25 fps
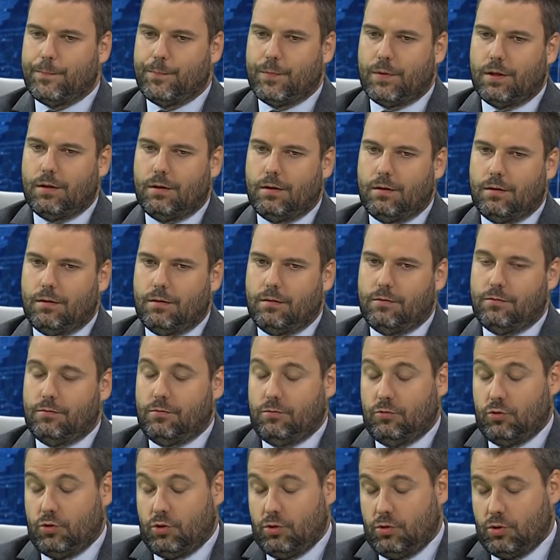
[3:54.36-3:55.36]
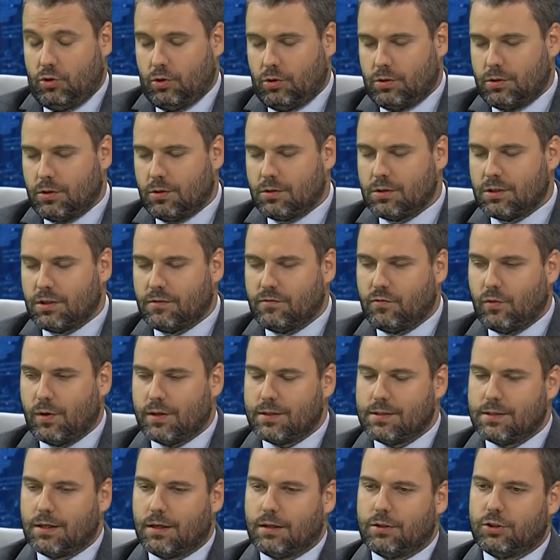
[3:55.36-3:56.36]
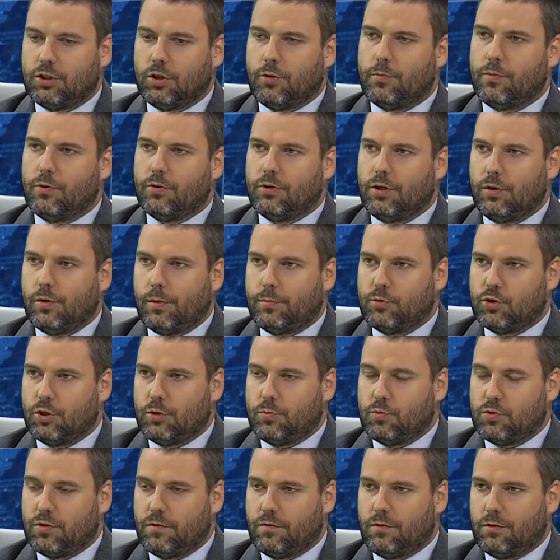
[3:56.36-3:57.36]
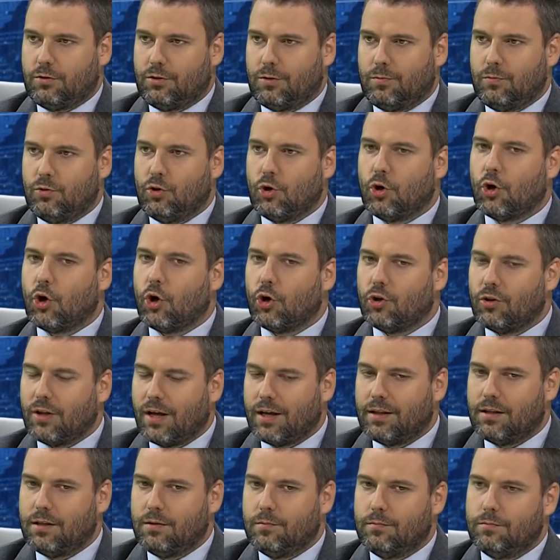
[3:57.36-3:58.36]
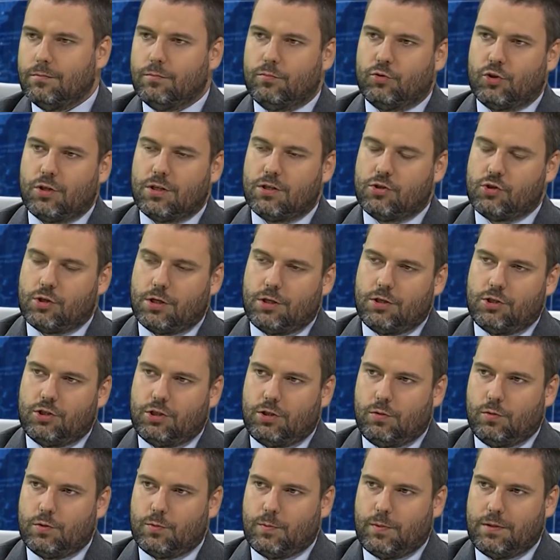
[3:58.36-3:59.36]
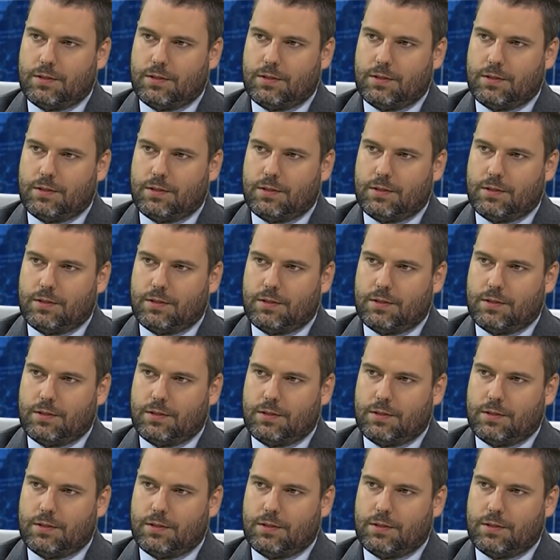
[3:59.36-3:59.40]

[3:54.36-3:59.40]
E, rządząca władza się obroniła przed przewrotem dokonanym przez część sił